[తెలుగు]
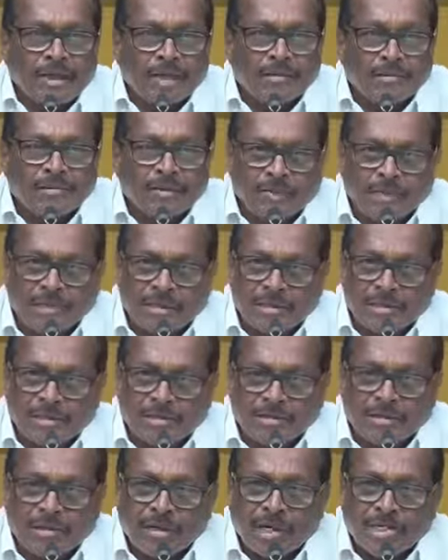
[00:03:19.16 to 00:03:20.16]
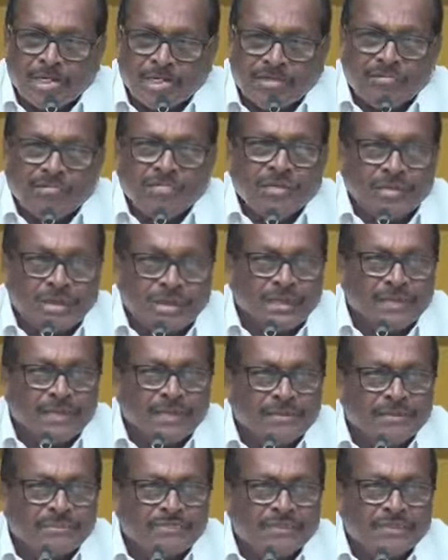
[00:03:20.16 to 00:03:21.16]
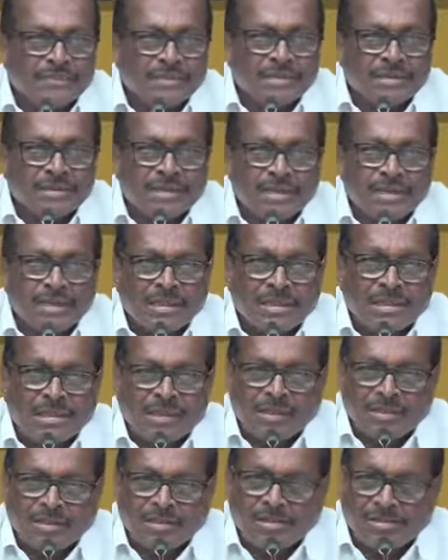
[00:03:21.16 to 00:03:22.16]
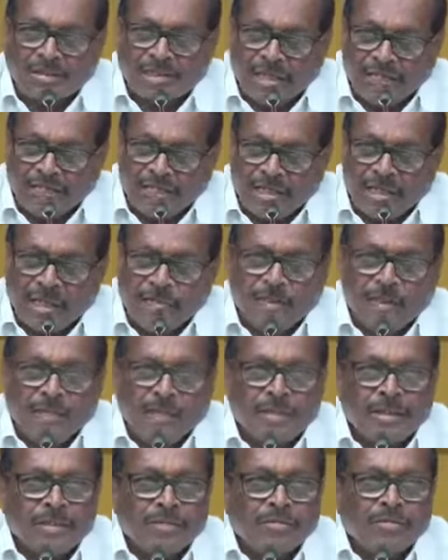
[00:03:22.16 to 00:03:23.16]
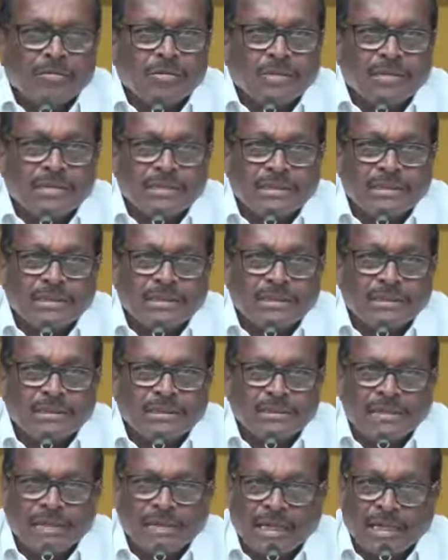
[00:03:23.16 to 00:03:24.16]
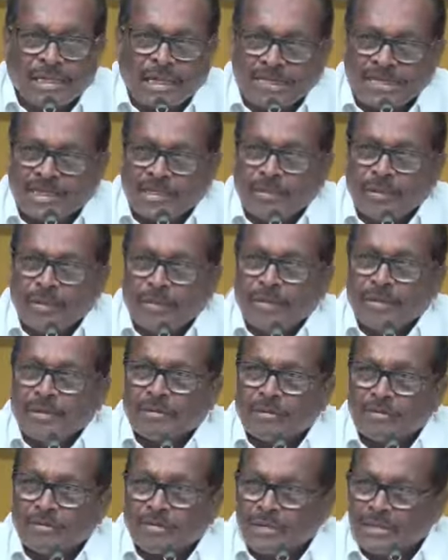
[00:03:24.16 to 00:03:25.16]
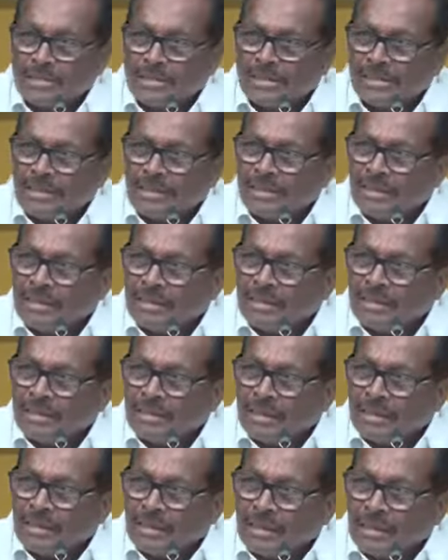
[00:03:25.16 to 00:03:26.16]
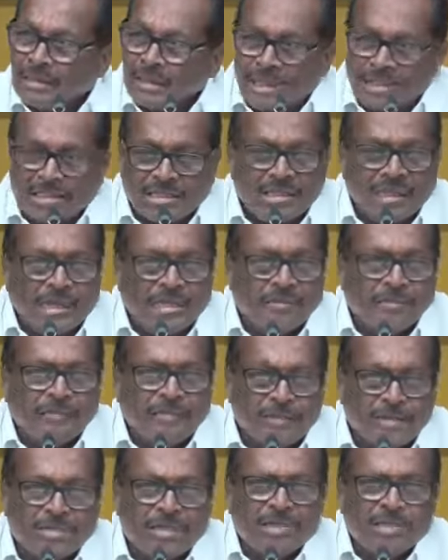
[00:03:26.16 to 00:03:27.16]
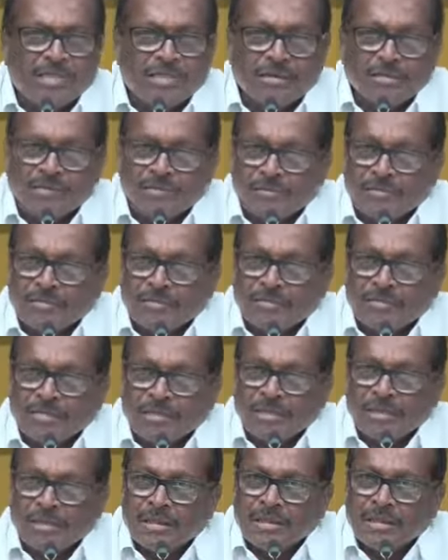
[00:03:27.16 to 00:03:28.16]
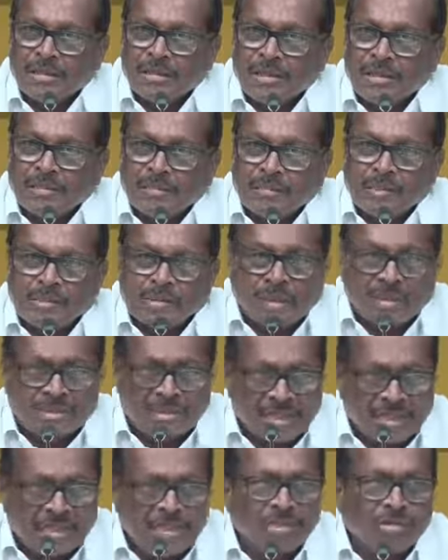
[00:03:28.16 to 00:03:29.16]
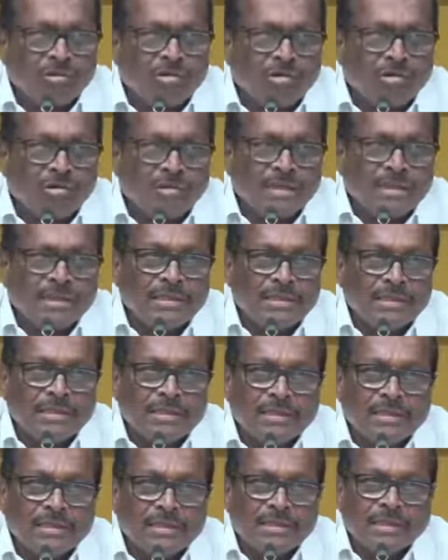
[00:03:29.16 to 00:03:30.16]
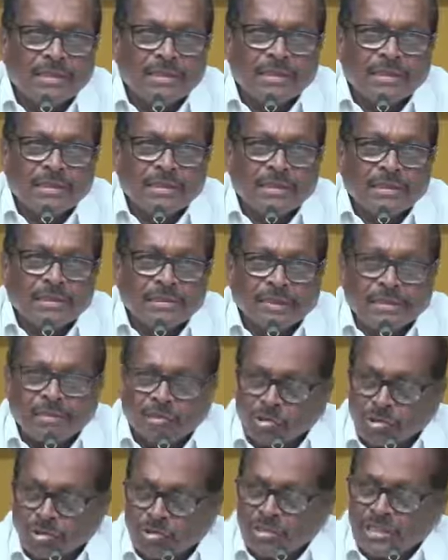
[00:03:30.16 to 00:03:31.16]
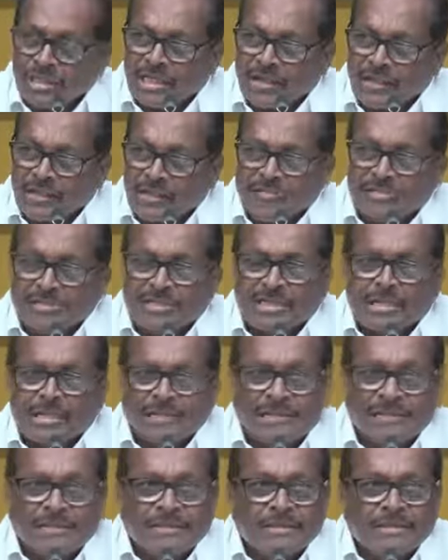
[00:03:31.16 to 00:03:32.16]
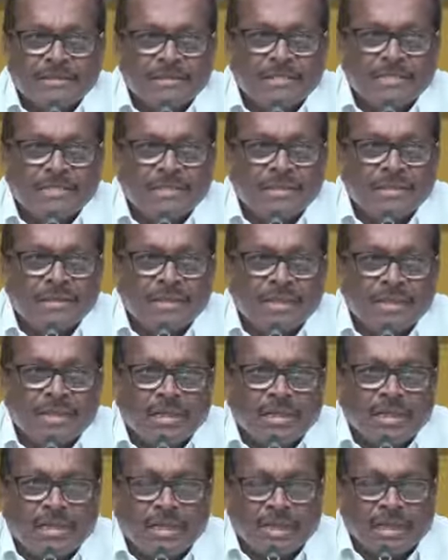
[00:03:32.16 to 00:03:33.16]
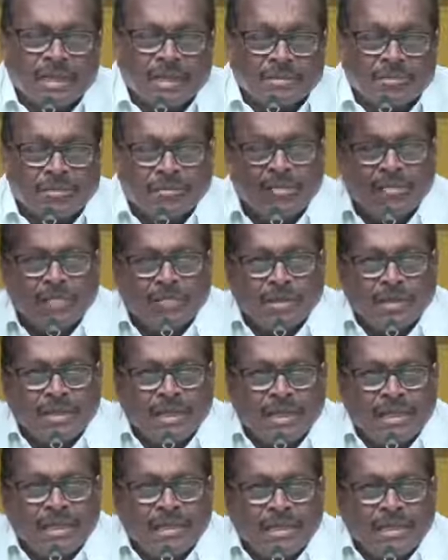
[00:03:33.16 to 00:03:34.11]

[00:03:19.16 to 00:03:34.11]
అటువంటి పరిస్థితుల్లో రాష్ట్రం ఉంటే ఈ యొక్క అవినీతి పరిపాలన గురించి అరాచక పరిపాలన గురించి రాజకీయాల్లో విమర్శిస్తారు మీరు దాన్ని సరిదిద్దుకోవాలి దాన్ని సూచనగా భావించాలి గతంలో కూడా